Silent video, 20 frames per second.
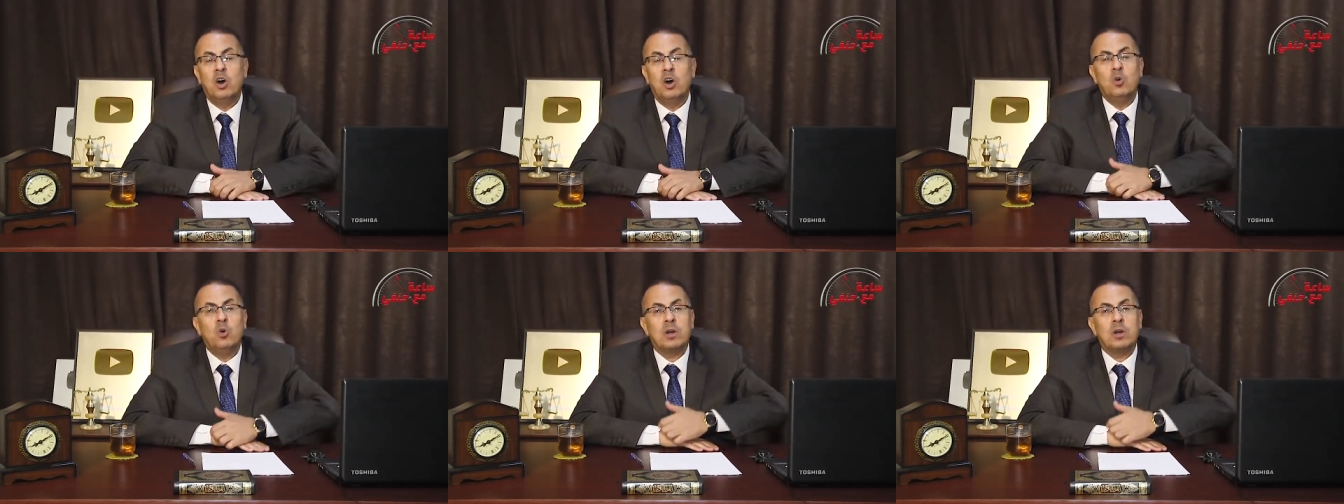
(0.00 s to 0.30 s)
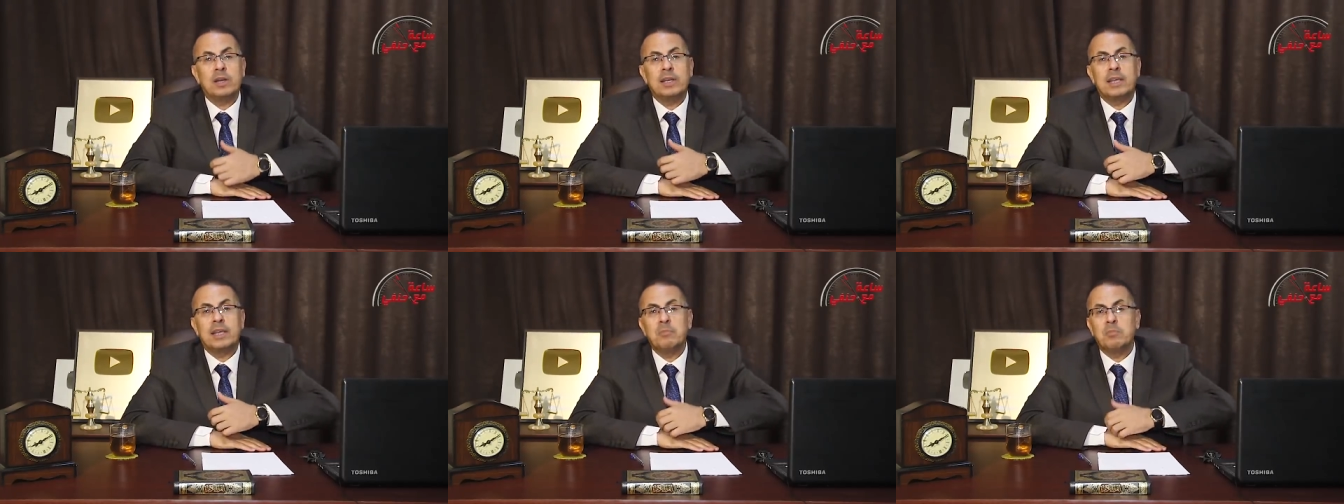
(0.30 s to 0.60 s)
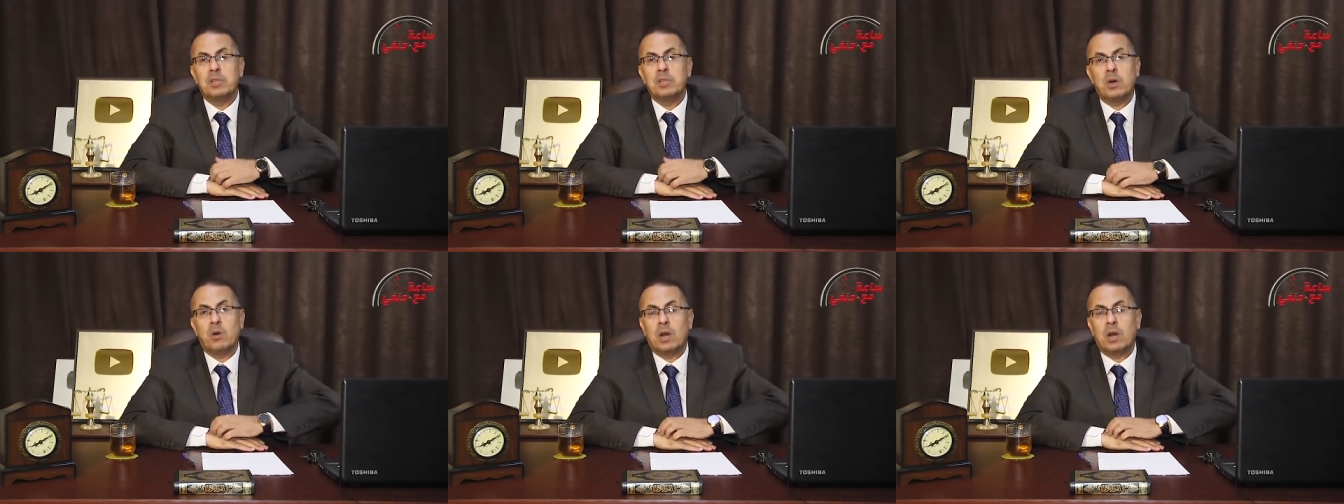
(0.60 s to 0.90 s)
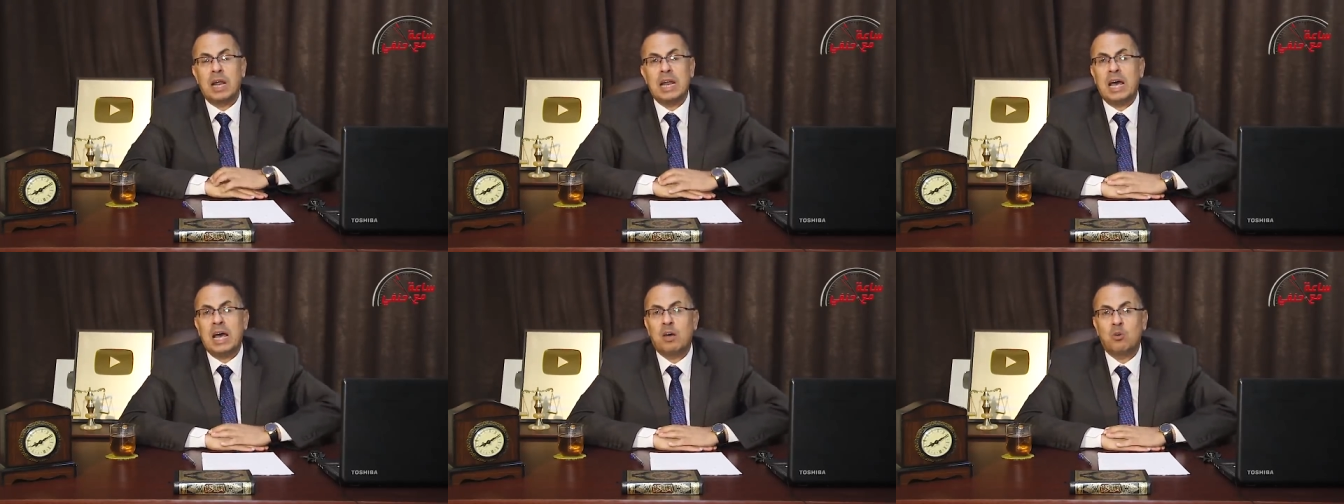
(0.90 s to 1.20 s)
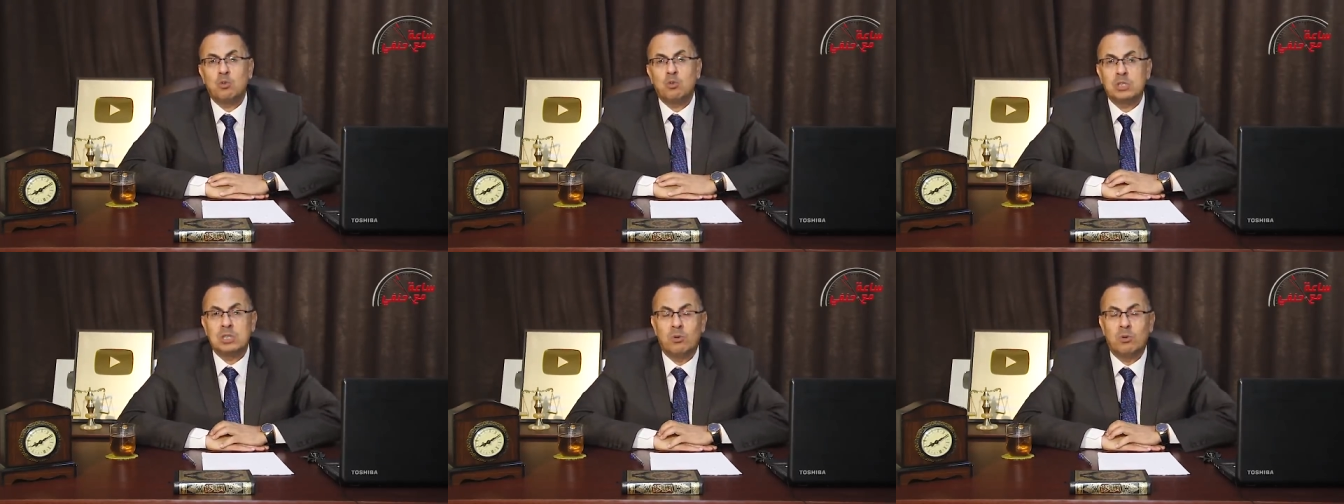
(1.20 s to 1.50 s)
هو الراجل كان بيدور على
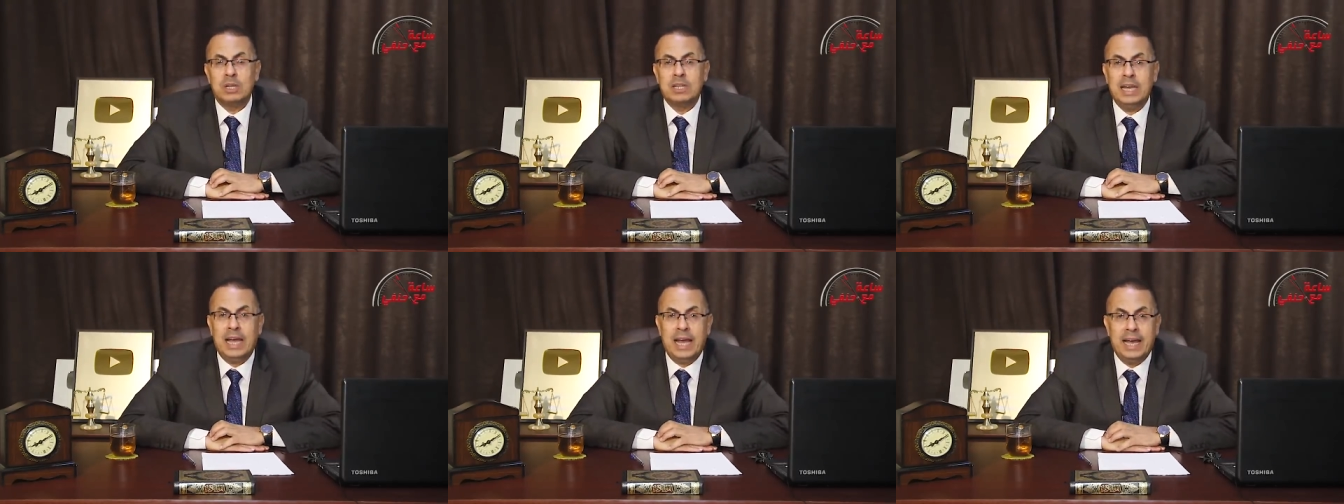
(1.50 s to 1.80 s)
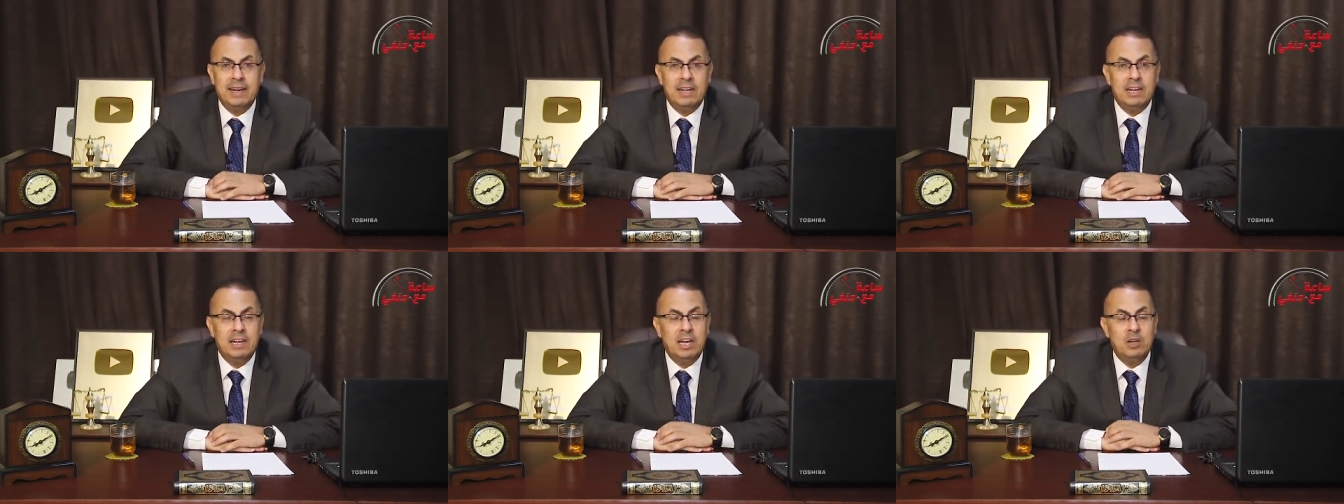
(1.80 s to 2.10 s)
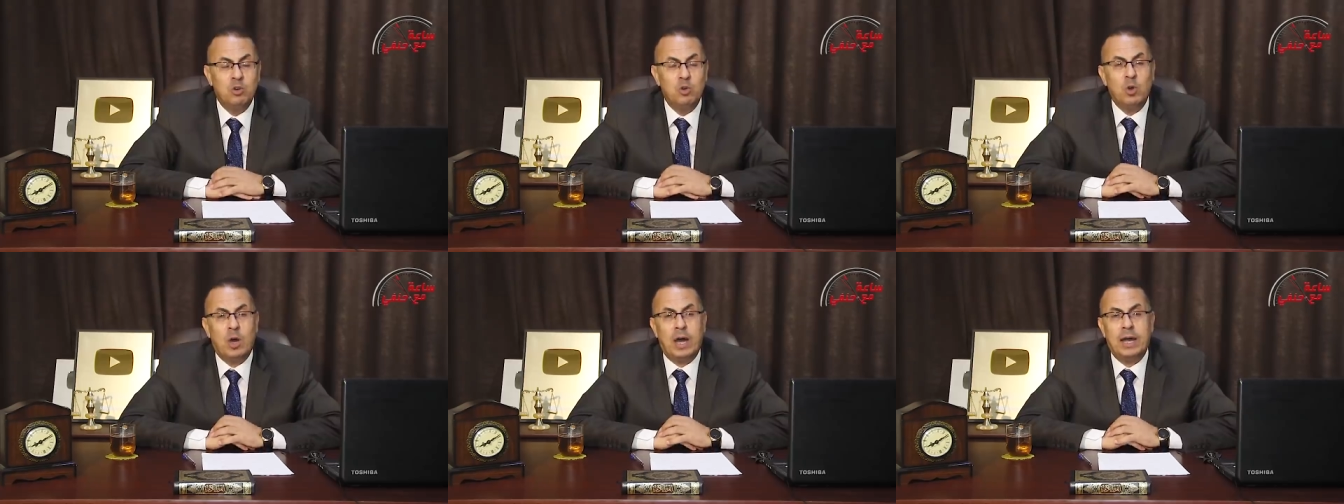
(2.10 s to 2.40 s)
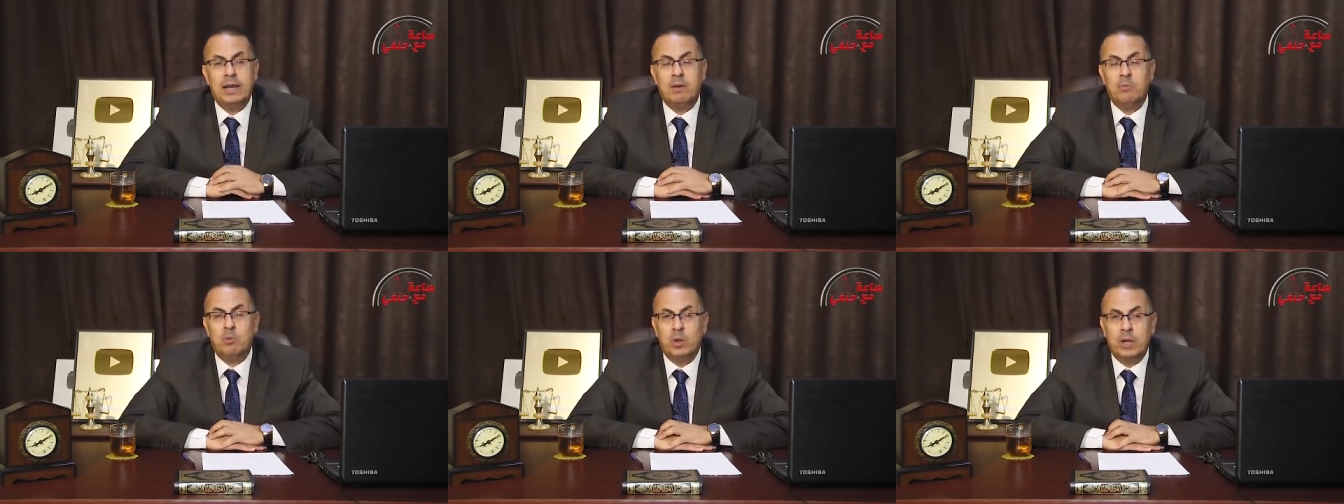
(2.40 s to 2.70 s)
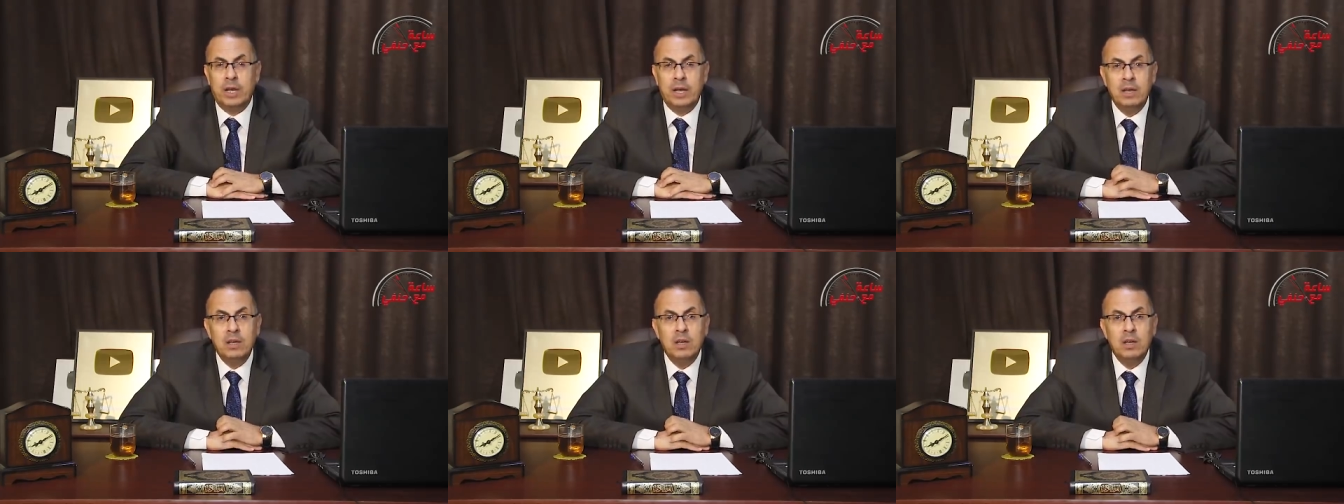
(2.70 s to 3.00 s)
عروسه اولاد الحلال قالوا له على منى